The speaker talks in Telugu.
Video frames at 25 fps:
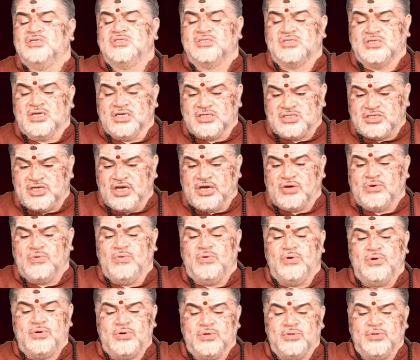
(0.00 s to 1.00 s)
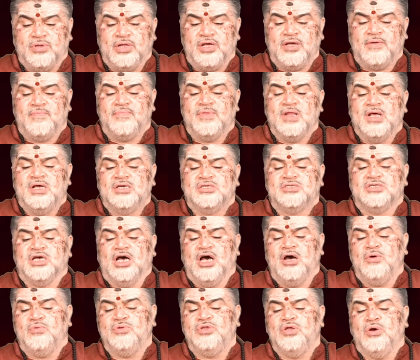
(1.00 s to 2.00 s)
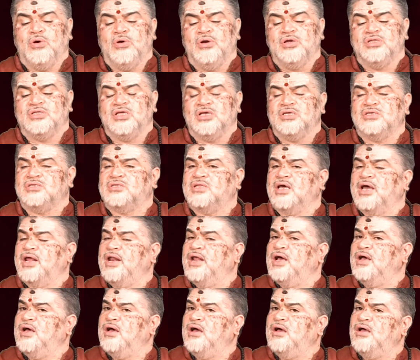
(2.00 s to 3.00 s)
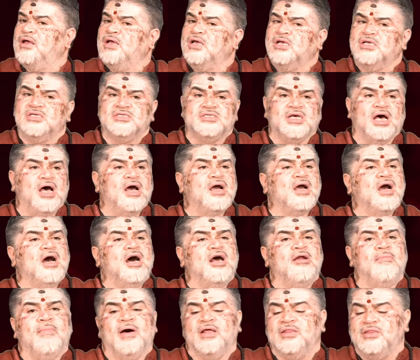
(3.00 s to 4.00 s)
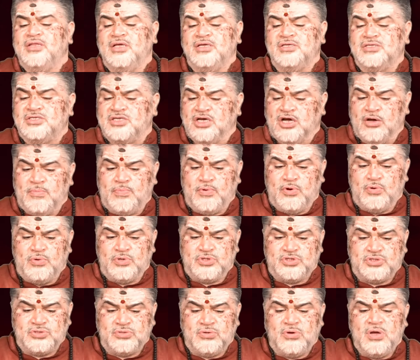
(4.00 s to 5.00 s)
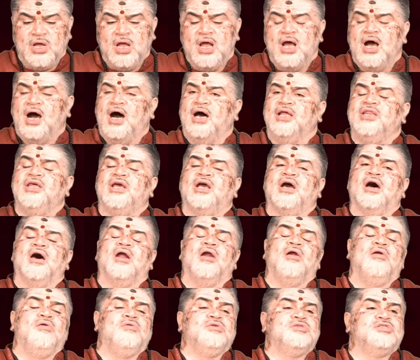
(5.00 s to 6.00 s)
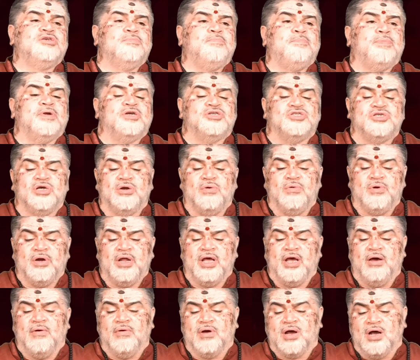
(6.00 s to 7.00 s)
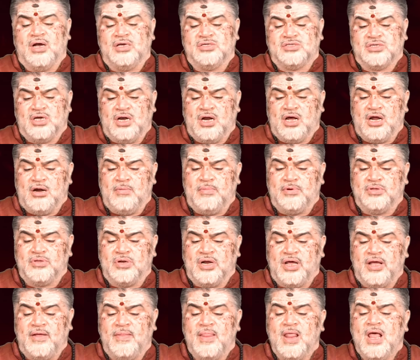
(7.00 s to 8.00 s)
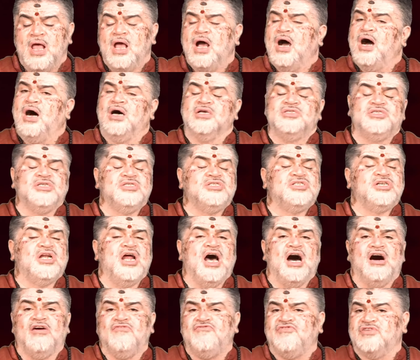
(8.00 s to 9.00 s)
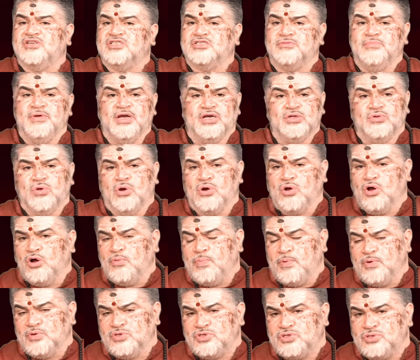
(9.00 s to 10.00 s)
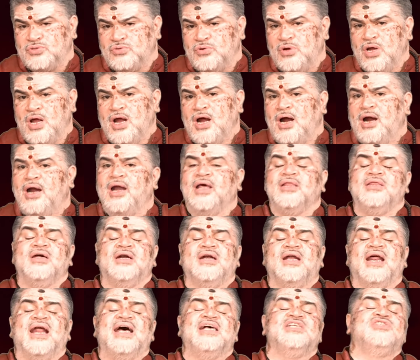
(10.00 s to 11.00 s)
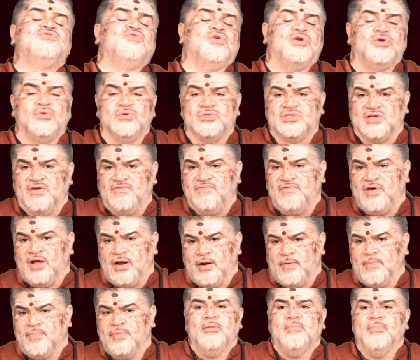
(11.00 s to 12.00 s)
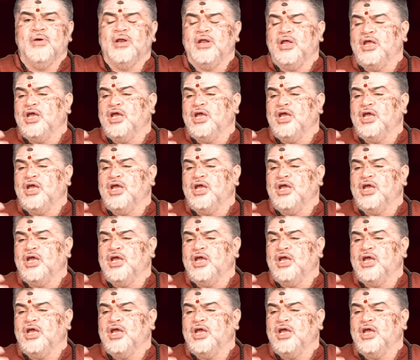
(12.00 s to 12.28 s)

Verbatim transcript: స్ట్రెస్ ఎక్కువ ఉంటుంది సహ ఉద్యోగులకి తగిన సహకారం అందించకపోవచ్చు అధికారం నుంచి ప్రెషర్ ఉండే అవకాశాలు కనబడుతున్నాయి ఆశించిన ఆఫర్స్ మీకు దొరకకపోవచ్చు లేదా ట్రాన్స్ఫర్ టు సమ్వేర్ మీరు